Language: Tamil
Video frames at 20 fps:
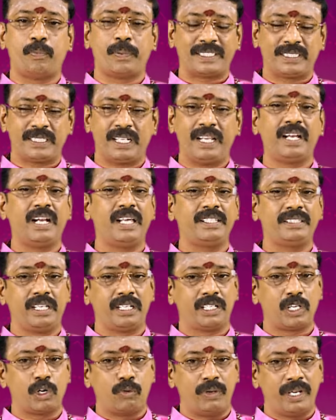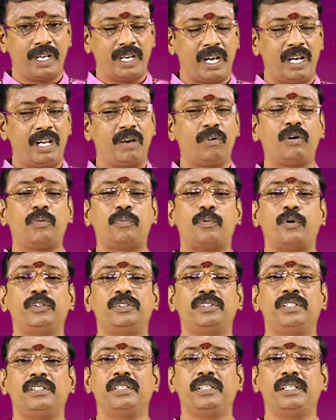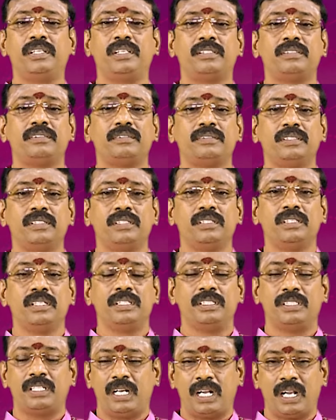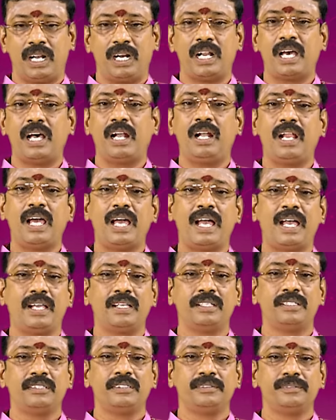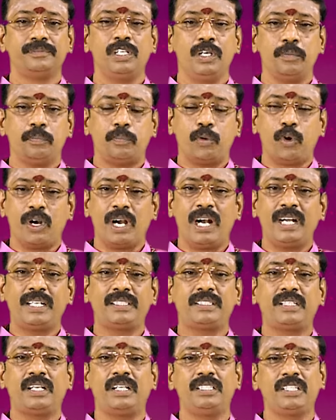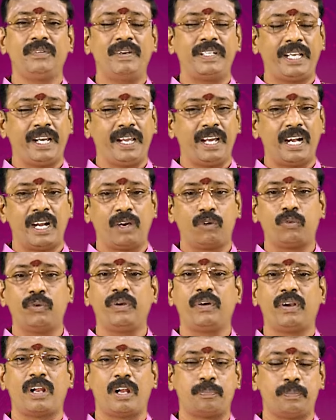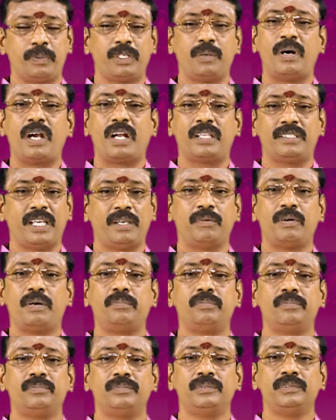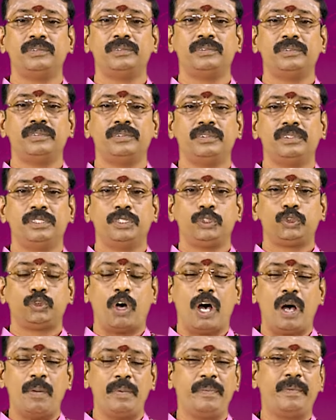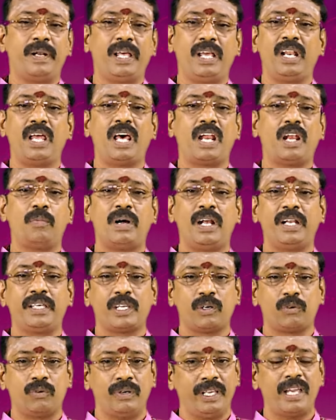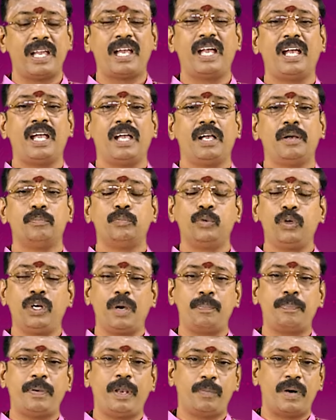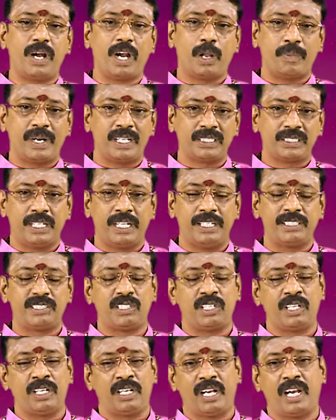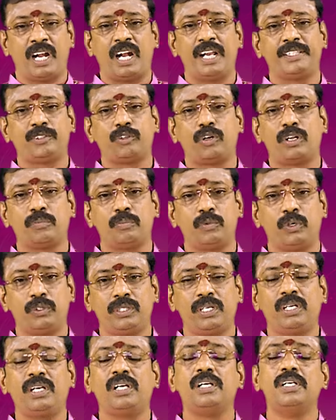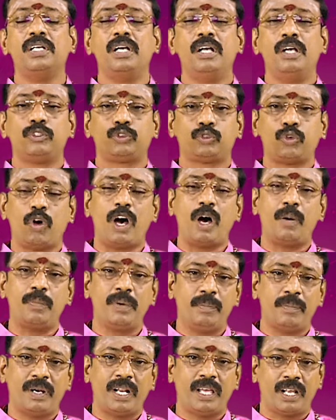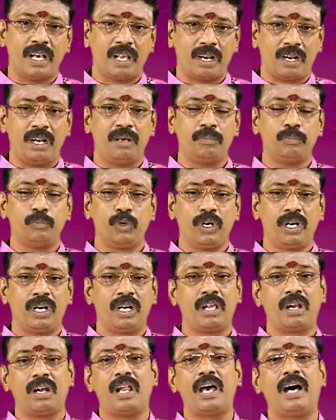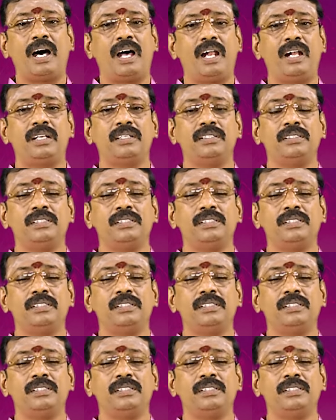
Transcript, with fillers: பிரச்சனைகளை தீர்க்கக்கூடிய நல்ல ஒரு பொழுது இந்த நல்ல நாளில் போராட்டத்திலிருந்து வெற்றி காணக்கூடிய ஒரு அற்புதமான தெய்வம் சுவாமி மலையில் அருள் பாலிக்கக்கூடிய முருகப்பெருமான மனசு நினச்சிட்டு இன்றைய நாளை தொடங்கும்போது சுவாமி மலை அருள முருகன் அருளால்